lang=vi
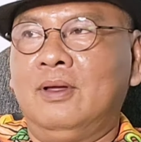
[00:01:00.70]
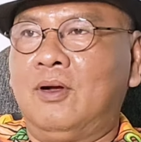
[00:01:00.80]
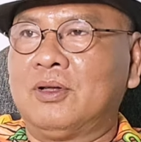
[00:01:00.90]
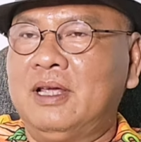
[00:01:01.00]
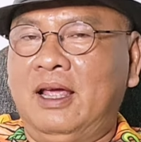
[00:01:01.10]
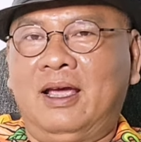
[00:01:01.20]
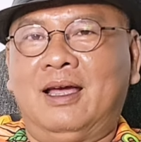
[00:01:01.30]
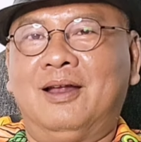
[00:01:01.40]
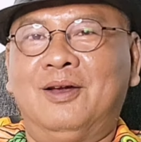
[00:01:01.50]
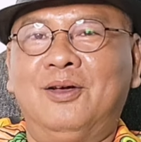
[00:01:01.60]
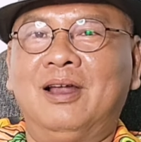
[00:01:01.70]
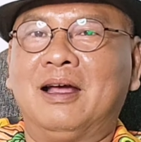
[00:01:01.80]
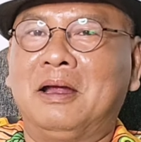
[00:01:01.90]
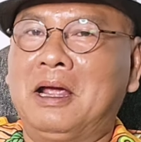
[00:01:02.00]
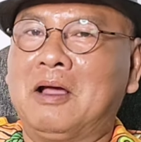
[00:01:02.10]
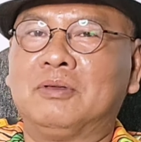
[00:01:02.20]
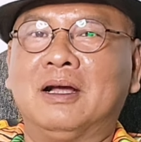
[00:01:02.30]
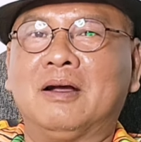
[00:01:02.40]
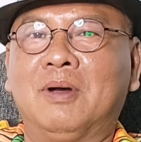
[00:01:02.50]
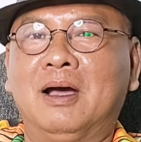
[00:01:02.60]
con ve nó là ghét ông
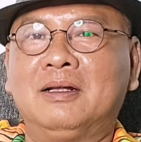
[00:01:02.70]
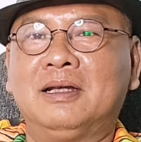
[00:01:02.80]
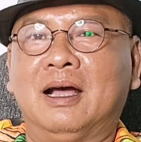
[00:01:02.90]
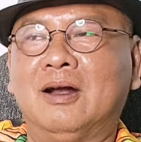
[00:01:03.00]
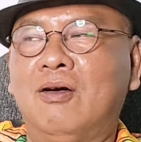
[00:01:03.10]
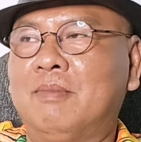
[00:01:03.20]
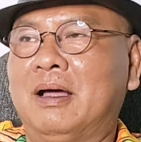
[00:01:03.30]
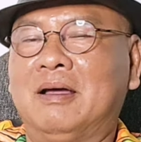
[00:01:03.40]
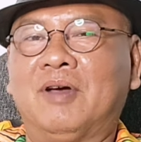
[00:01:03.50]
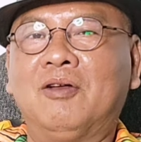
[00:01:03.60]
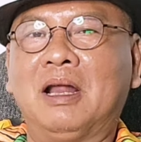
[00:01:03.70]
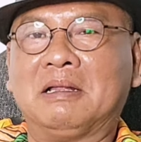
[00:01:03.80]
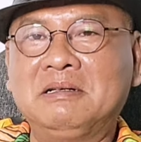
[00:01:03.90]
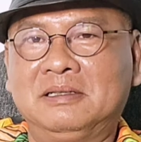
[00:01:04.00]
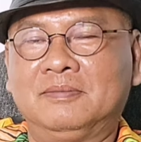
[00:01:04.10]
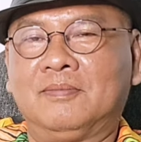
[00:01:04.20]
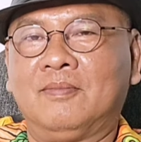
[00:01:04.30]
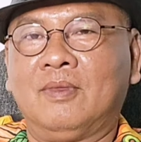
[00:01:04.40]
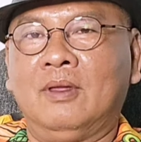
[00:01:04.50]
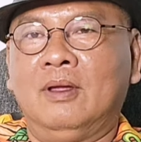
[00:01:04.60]
thất không hết chứ ở đó mà phải nói là thương
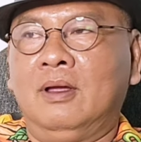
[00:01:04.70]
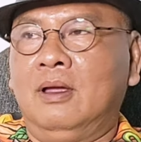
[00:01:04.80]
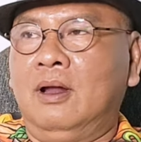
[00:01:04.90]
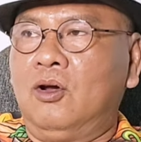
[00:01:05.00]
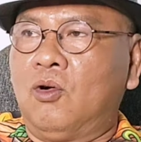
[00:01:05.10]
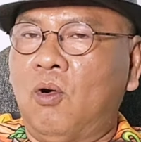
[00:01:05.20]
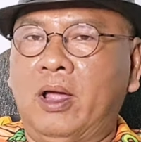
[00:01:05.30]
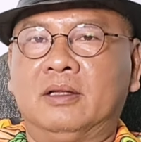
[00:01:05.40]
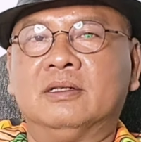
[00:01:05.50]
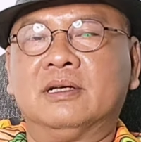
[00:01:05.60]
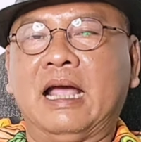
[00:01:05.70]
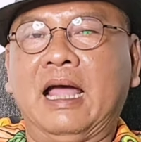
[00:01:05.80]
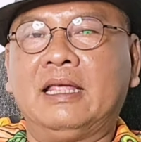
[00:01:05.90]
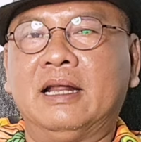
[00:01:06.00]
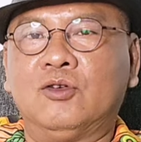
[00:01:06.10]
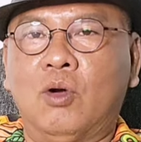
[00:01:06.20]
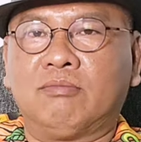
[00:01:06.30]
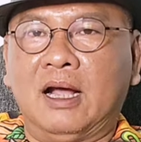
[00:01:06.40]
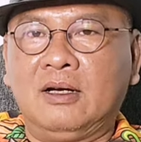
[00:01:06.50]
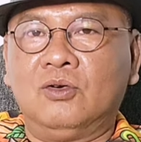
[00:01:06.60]
nó coi thường cả gia đình của
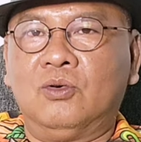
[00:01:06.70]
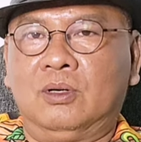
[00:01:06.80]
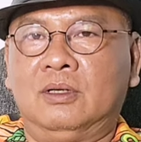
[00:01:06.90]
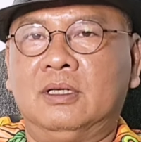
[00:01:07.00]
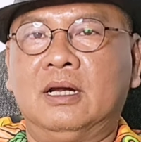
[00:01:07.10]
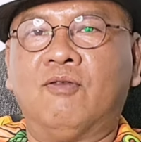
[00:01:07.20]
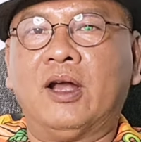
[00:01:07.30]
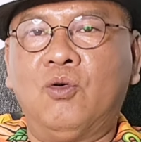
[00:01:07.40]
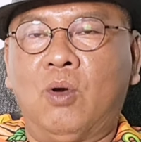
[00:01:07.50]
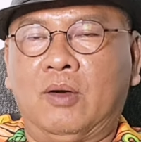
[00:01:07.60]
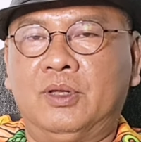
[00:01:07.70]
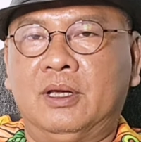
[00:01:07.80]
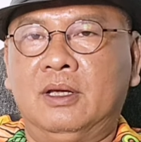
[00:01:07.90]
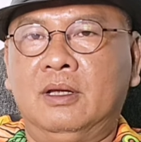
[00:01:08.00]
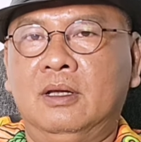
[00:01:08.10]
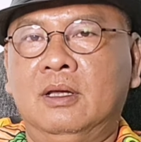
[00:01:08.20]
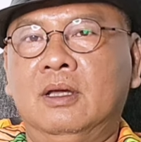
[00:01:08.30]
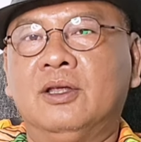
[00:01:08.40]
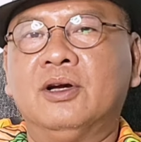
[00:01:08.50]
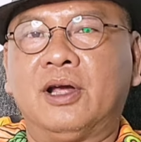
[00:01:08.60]
ông thất luôn chứ đâu phải đùa quý vị
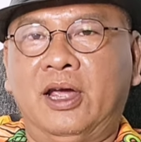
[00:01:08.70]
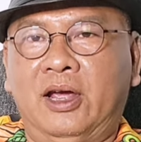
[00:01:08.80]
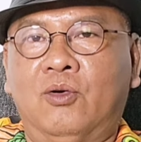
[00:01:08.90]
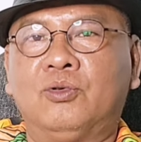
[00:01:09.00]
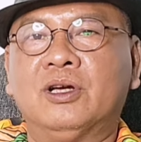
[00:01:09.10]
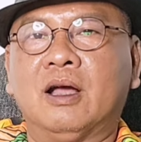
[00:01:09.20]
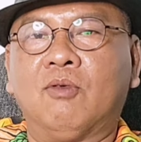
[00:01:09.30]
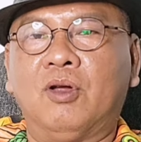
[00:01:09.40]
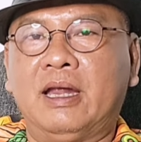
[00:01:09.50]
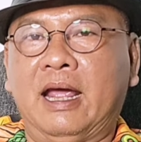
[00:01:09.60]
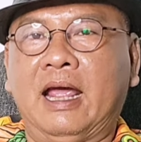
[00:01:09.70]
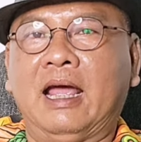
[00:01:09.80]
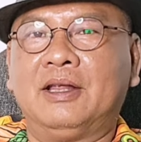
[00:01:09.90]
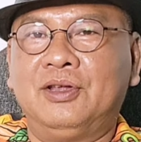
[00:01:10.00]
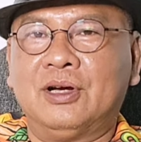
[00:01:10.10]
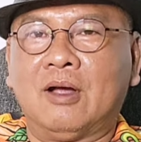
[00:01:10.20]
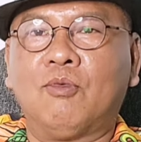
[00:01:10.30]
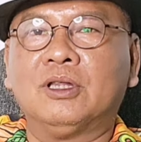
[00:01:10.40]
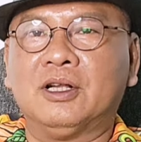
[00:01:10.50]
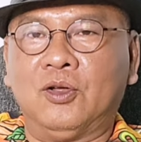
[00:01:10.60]
vừa nghèo vừa không có nhà vừa không
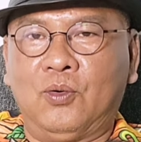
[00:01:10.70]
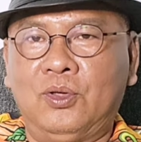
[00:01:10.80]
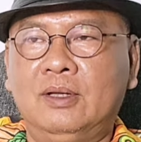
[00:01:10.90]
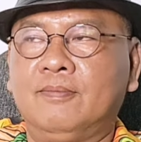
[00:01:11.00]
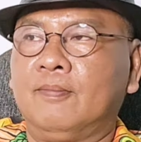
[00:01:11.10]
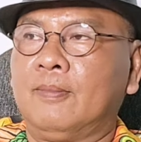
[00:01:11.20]
có tên tuổi